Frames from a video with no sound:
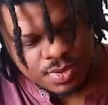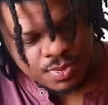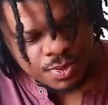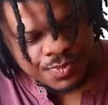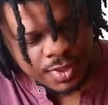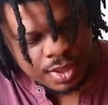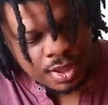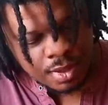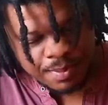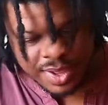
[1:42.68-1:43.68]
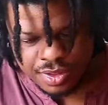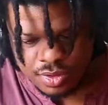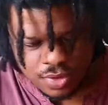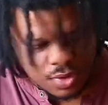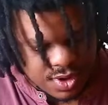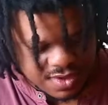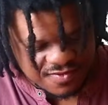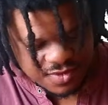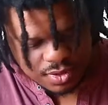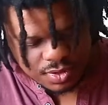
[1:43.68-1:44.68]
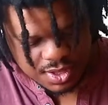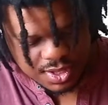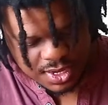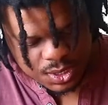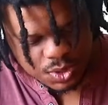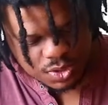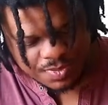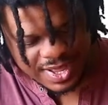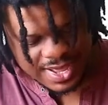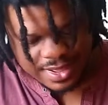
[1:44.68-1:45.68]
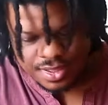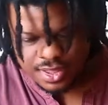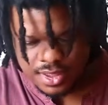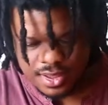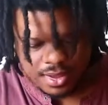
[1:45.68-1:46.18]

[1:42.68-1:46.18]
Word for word: petit peu parce que les vis de serrage ne sont pas assez